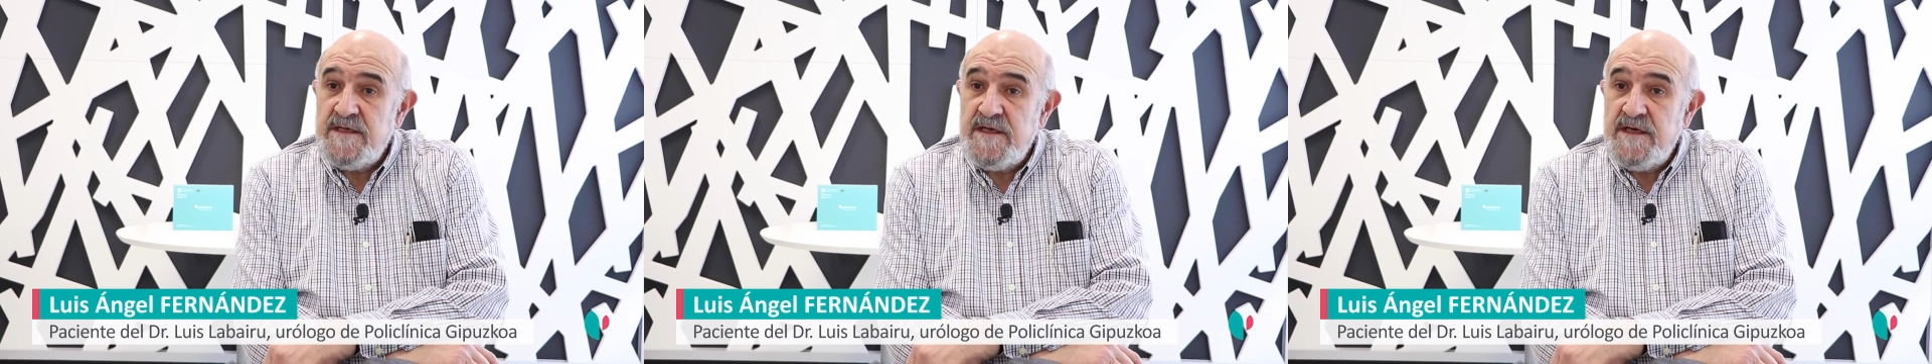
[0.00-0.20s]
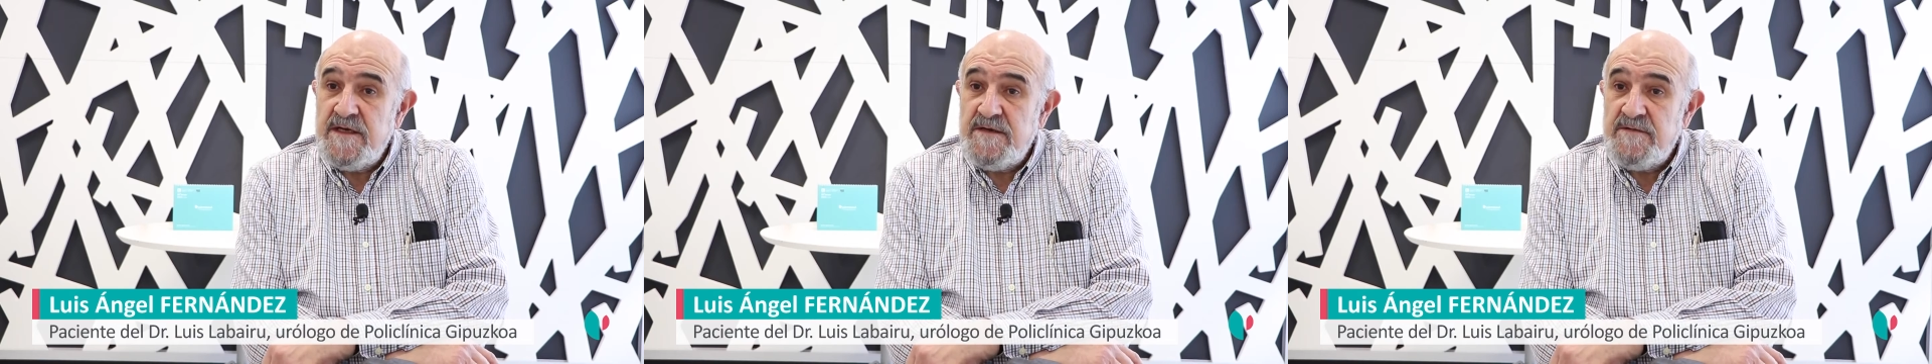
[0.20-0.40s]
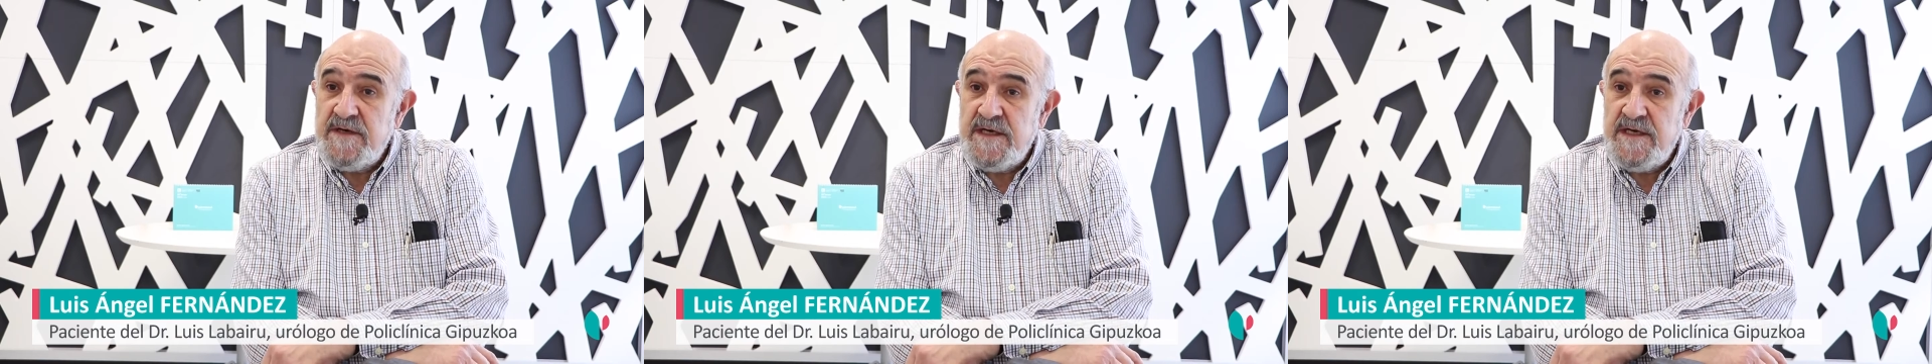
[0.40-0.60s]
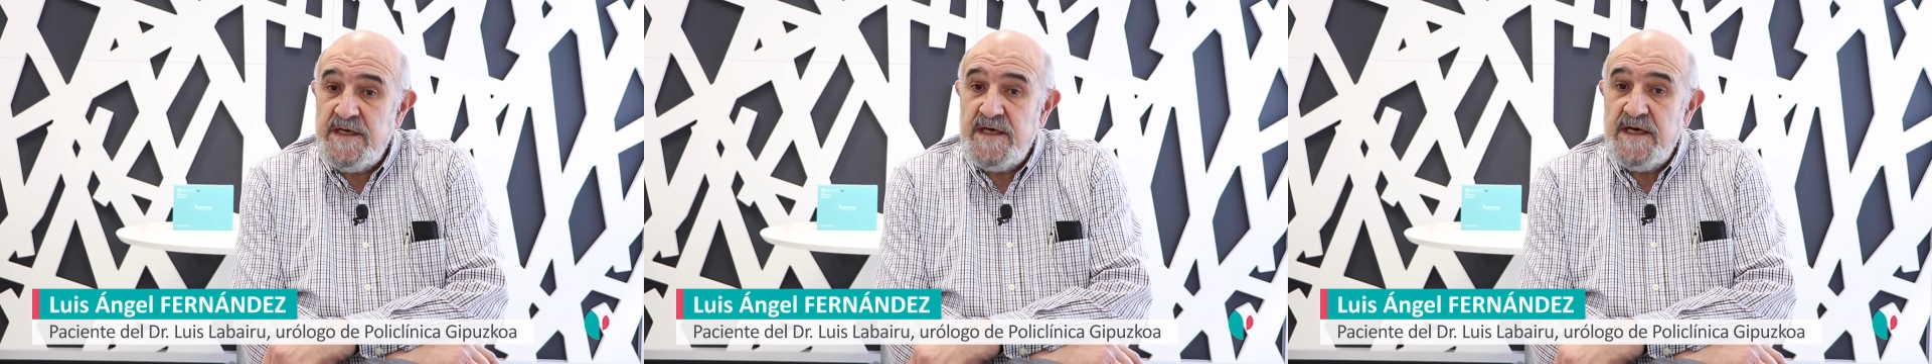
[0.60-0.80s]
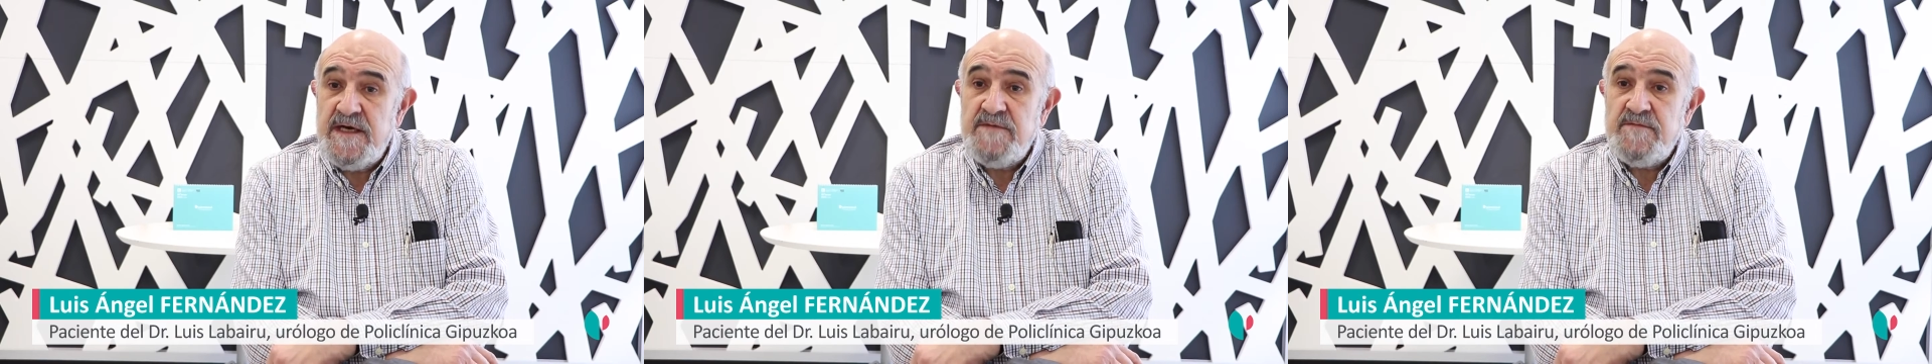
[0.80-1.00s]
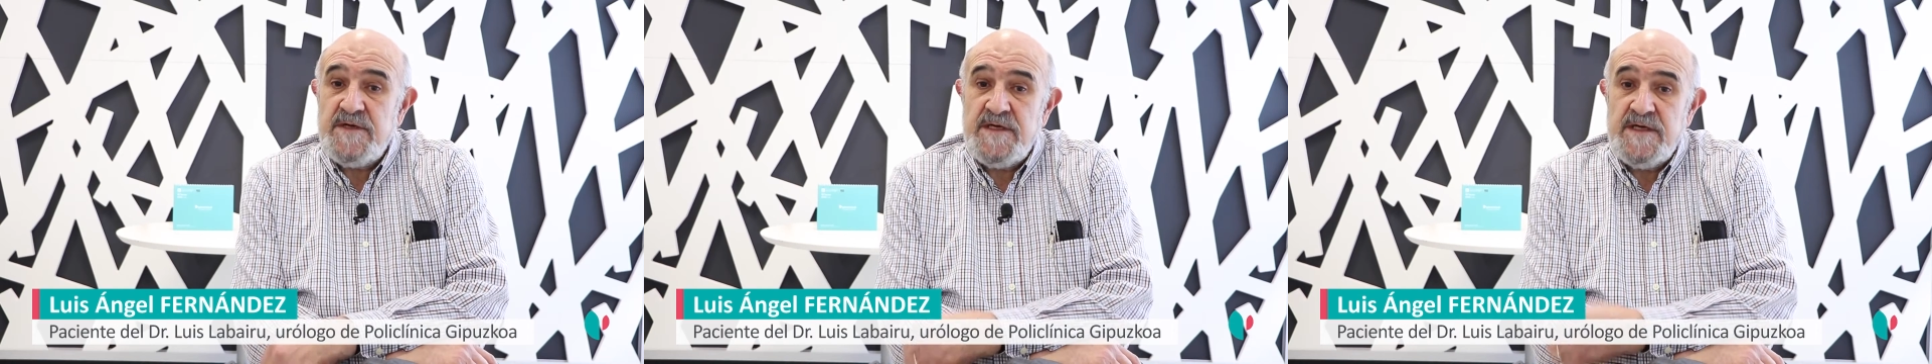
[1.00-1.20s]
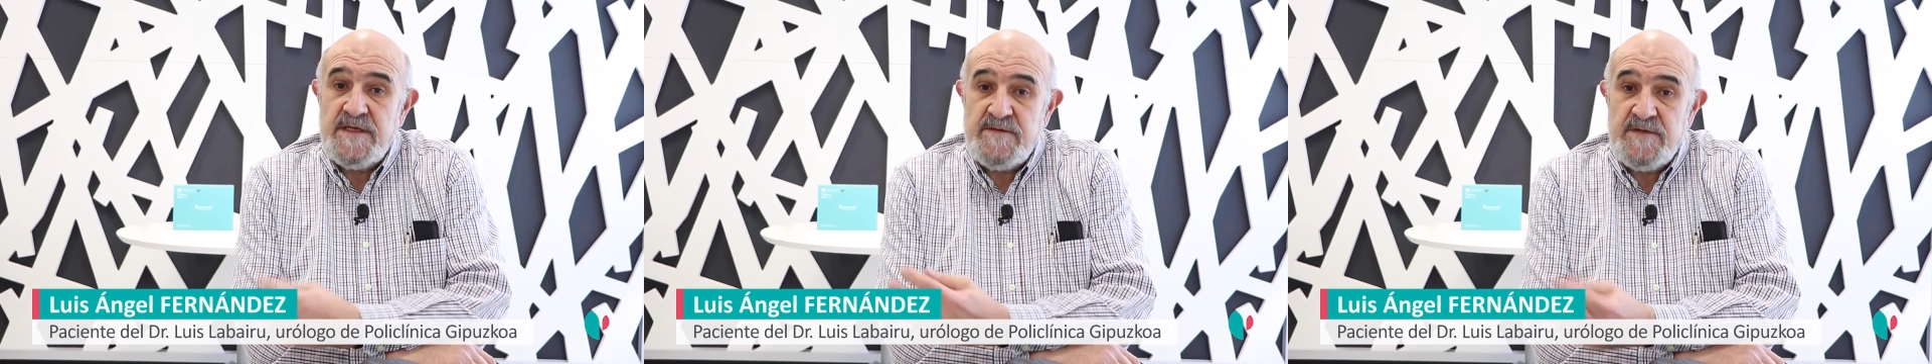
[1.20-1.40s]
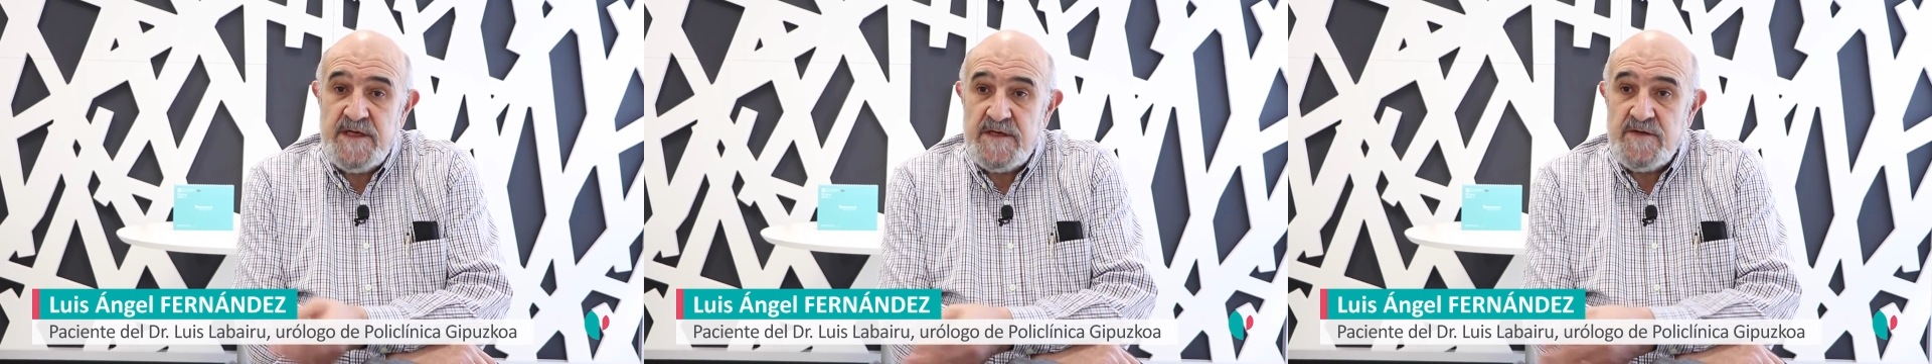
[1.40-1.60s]
la vejiga, para
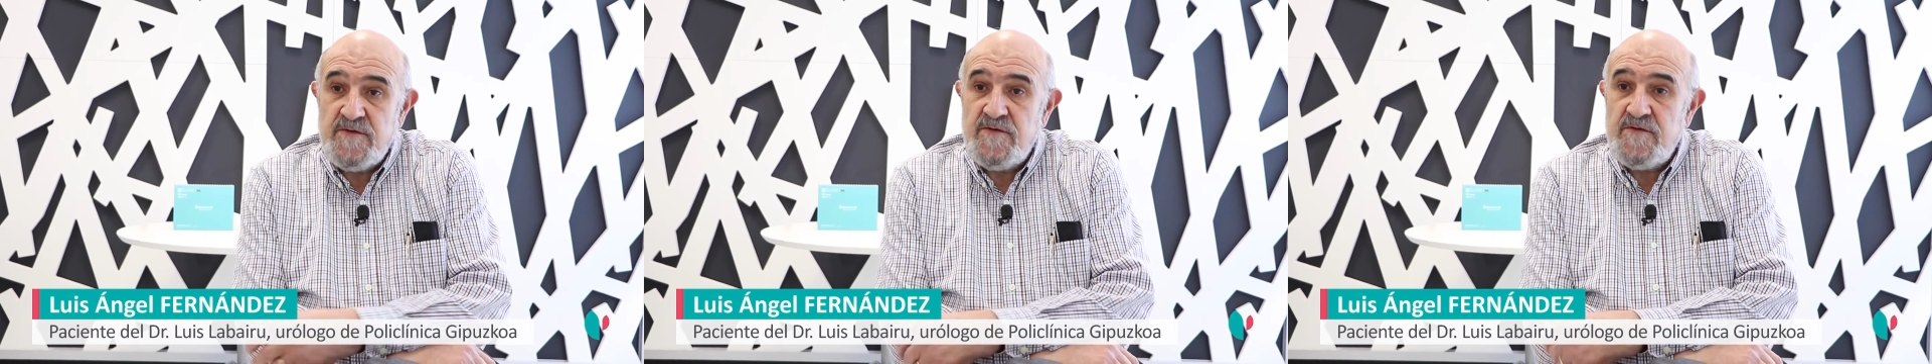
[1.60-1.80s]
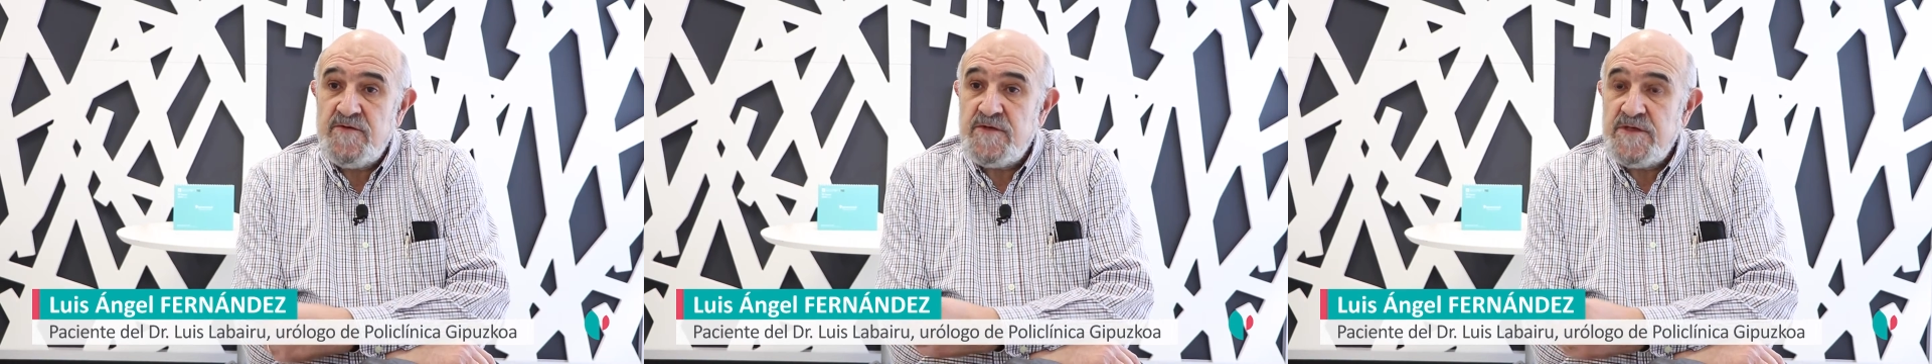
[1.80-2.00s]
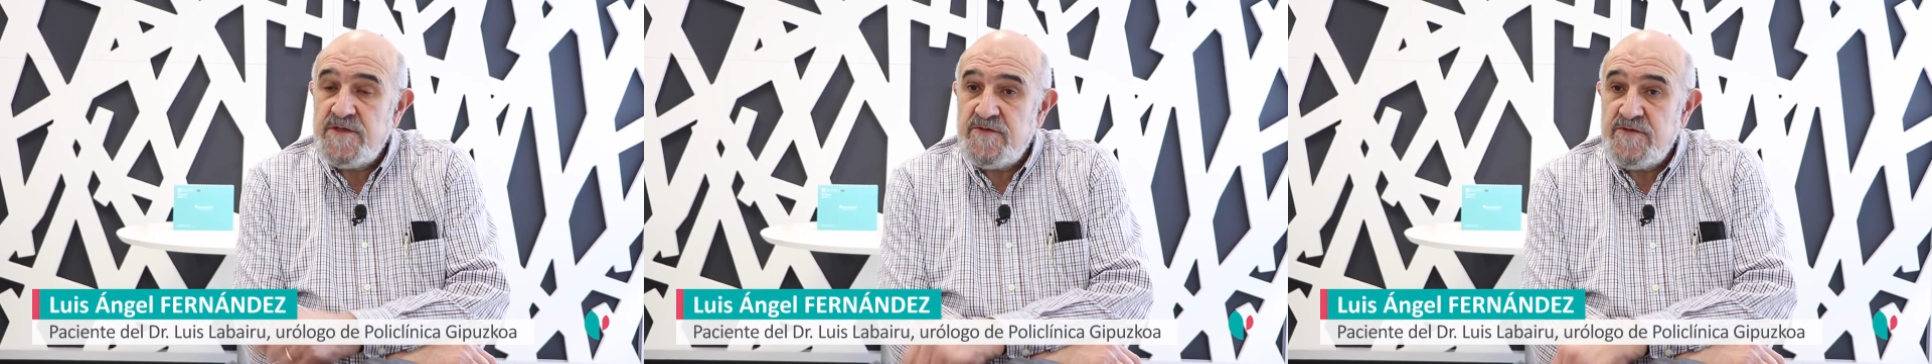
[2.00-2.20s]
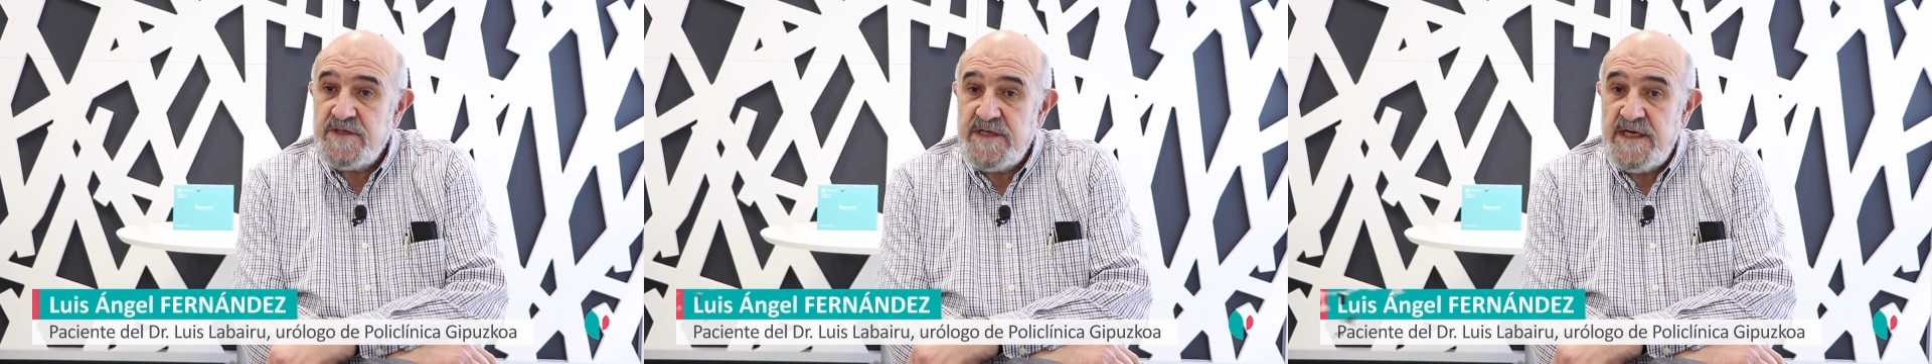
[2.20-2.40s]
eliminar todos los restos de